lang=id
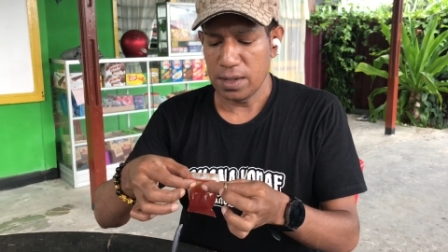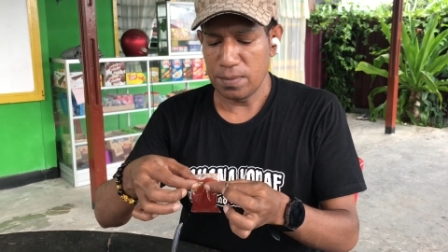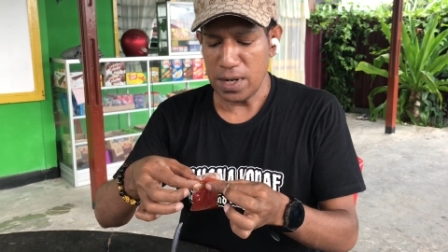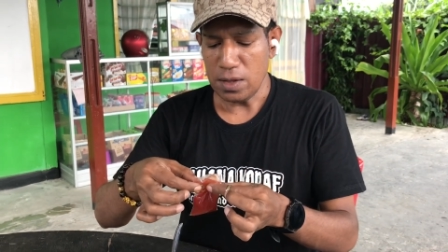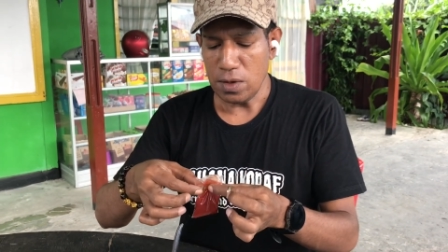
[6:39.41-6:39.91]

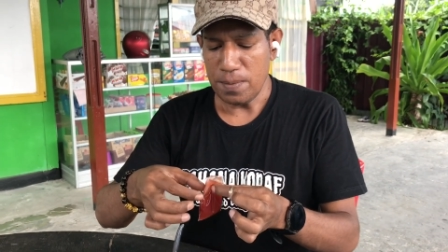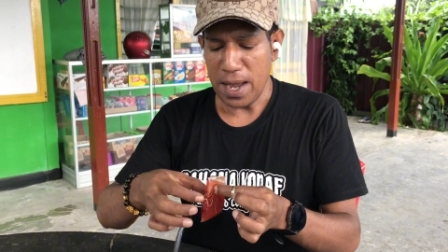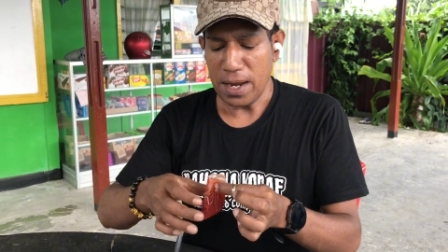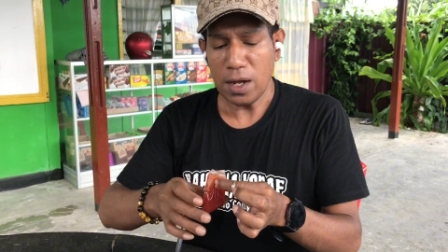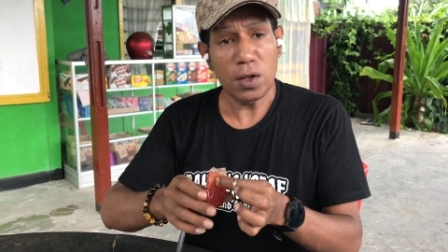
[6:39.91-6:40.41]
Sebenarnya itu lebih
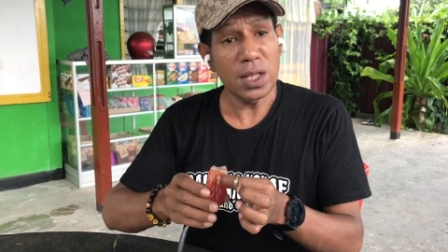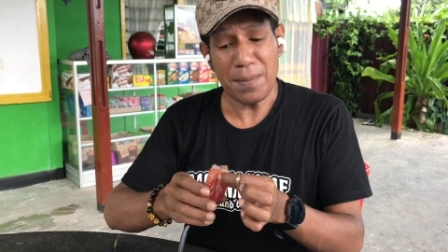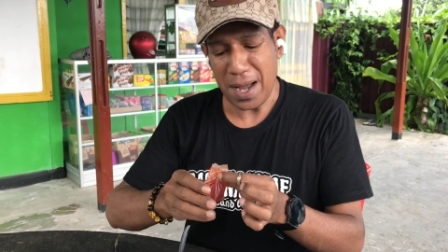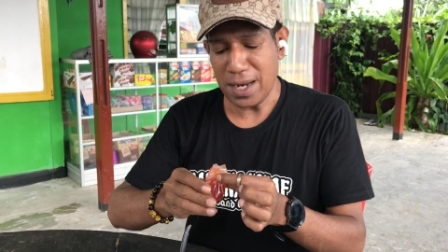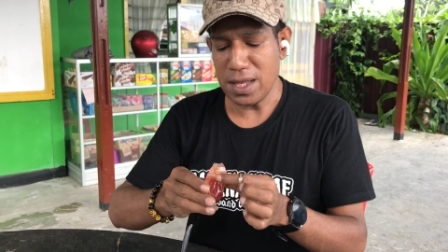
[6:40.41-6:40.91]
enak kalau kita
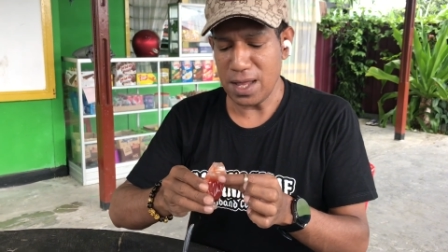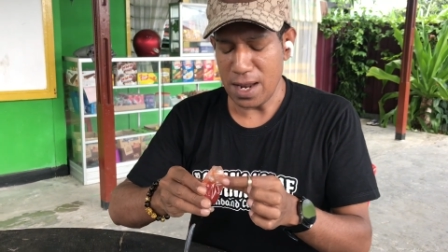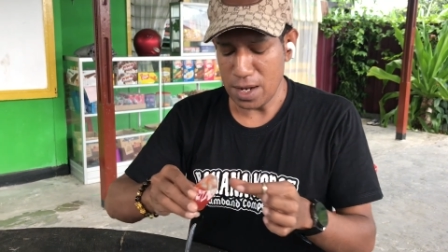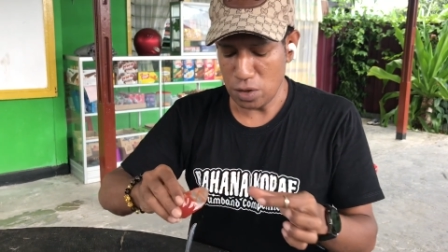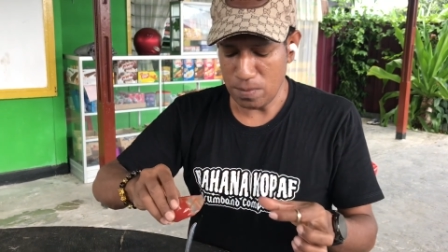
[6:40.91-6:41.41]
makan di
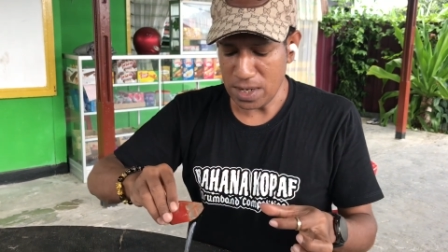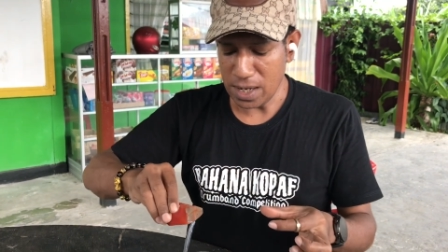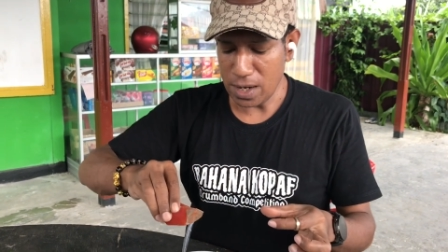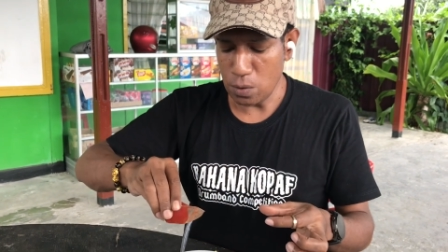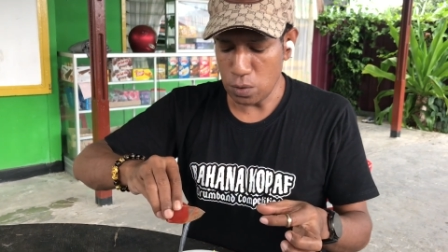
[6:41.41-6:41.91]
sana, cuman
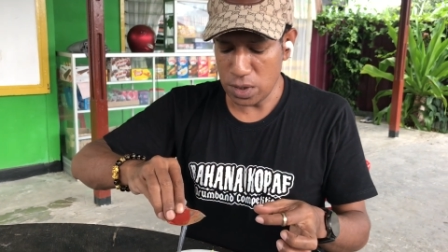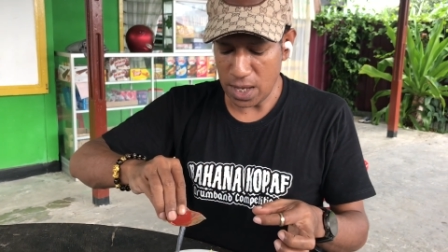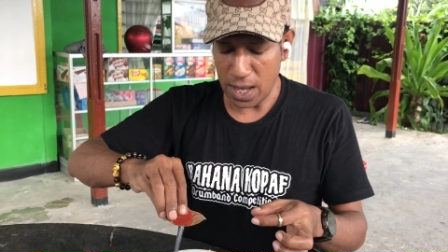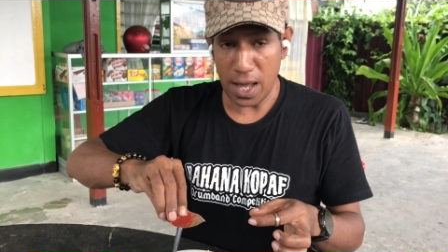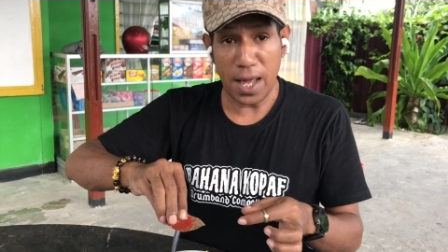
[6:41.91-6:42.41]
karena
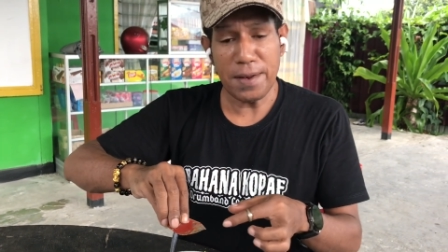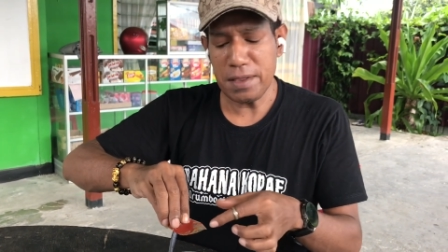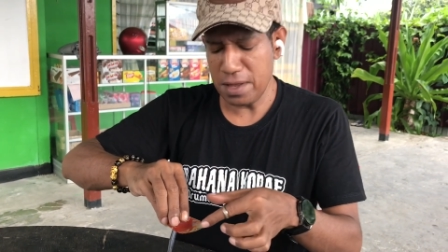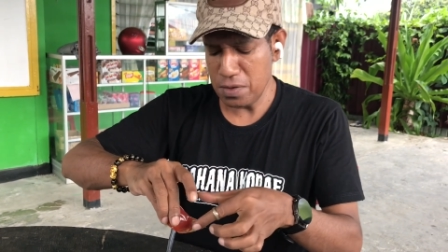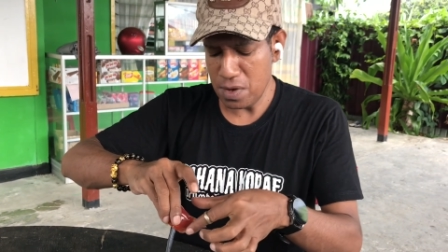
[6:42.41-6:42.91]
hujan,
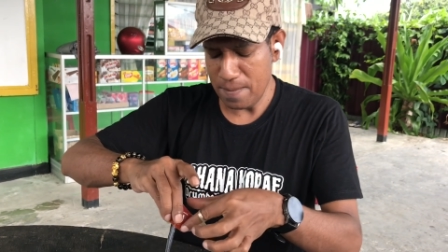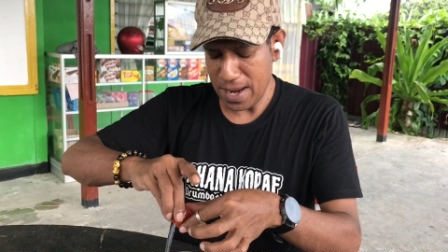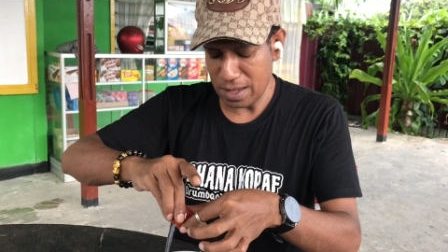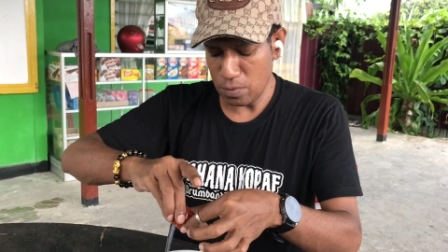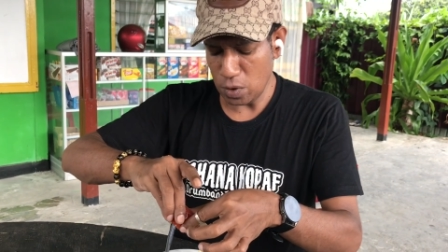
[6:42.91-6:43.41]
saya juga
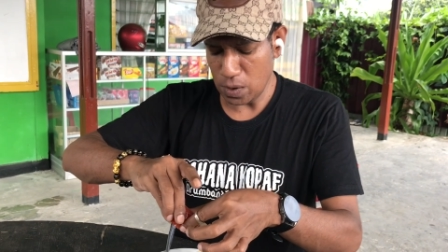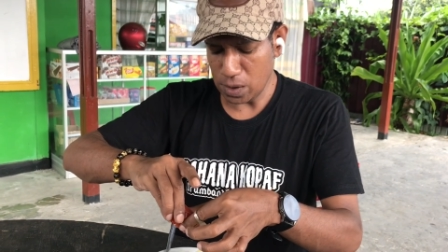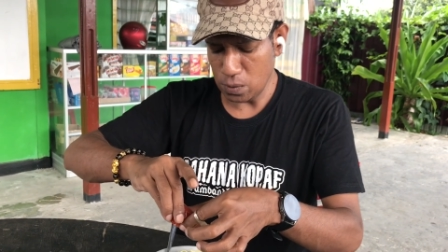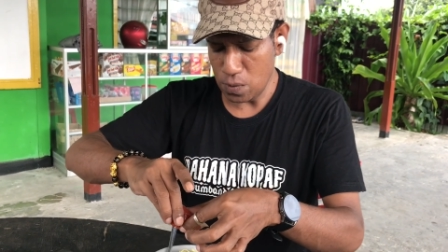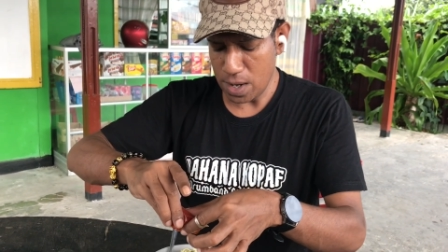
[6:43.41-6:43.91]
malas mau
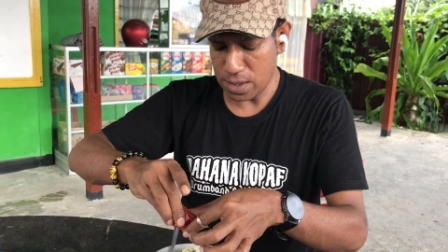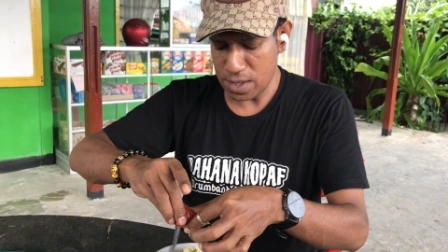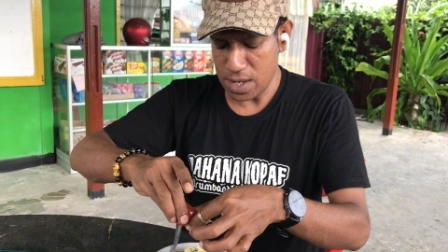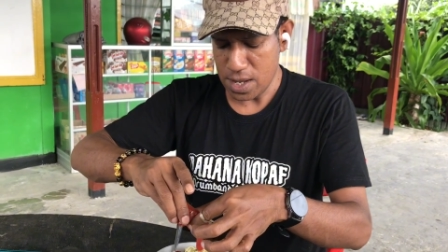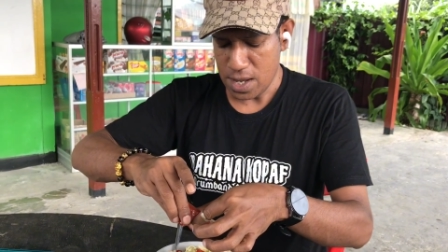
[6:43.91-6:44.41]
keluar-keluar
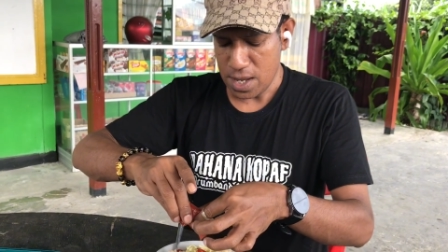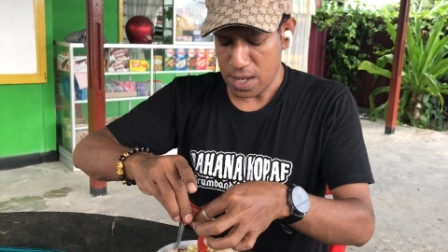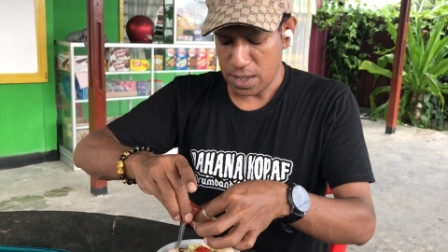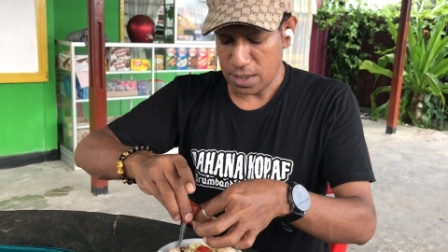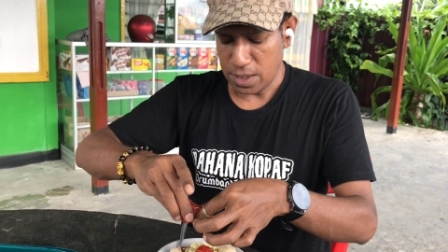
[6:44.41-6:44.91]
sih.
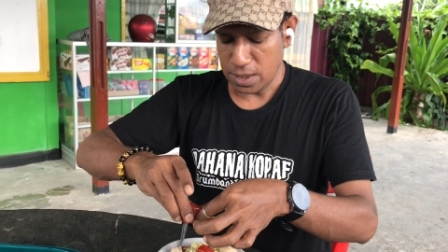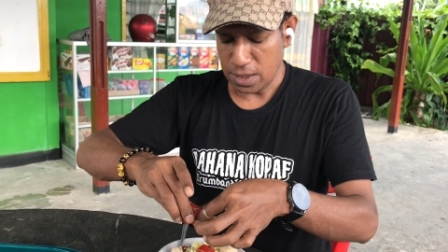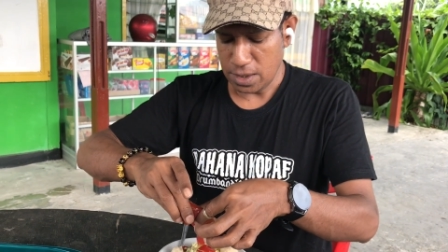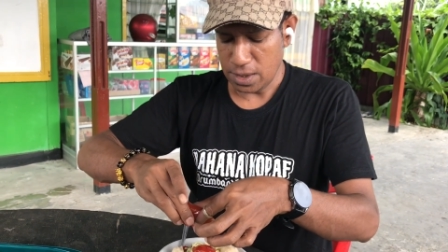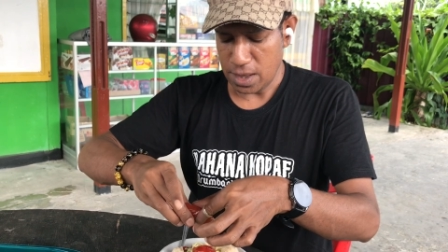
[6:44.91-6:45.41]
Nah, kita
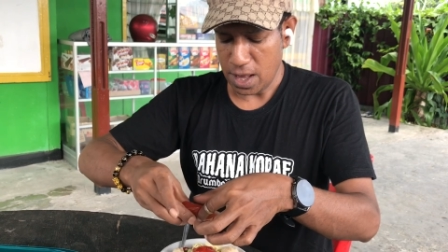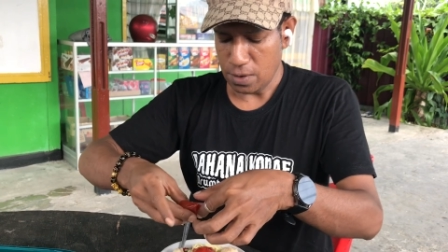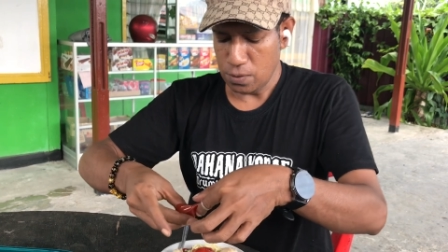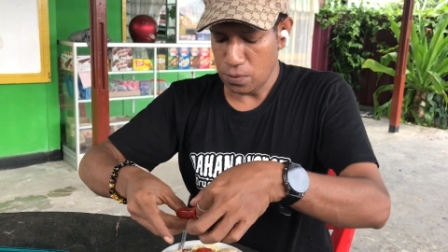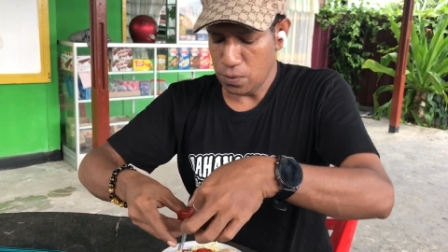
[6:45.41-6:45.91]

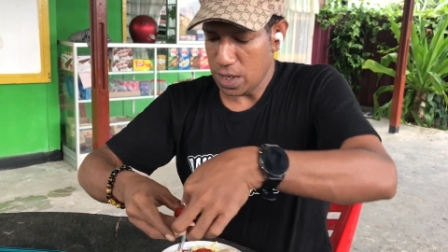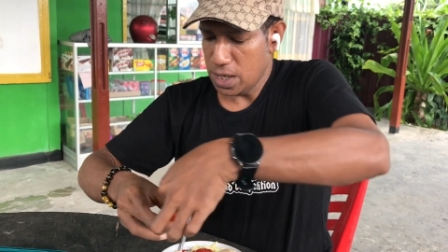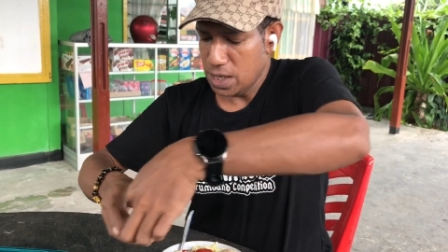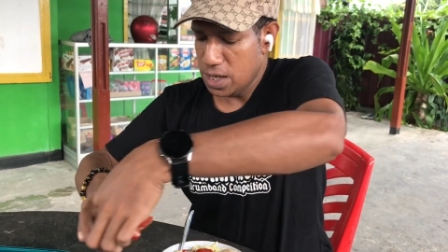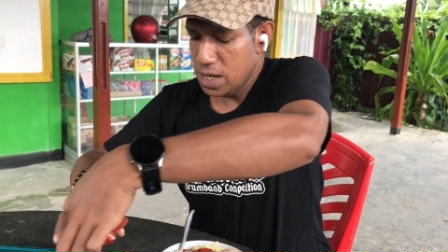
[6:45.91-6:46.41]
taruh dulu
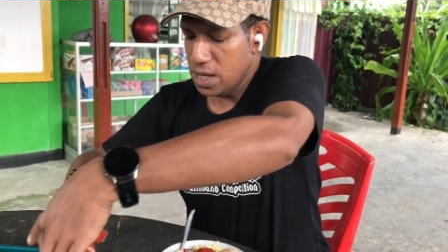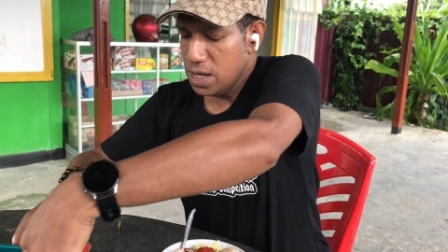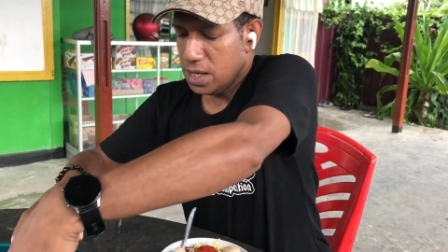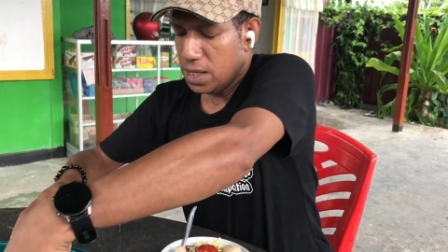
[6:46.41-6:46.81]
ini.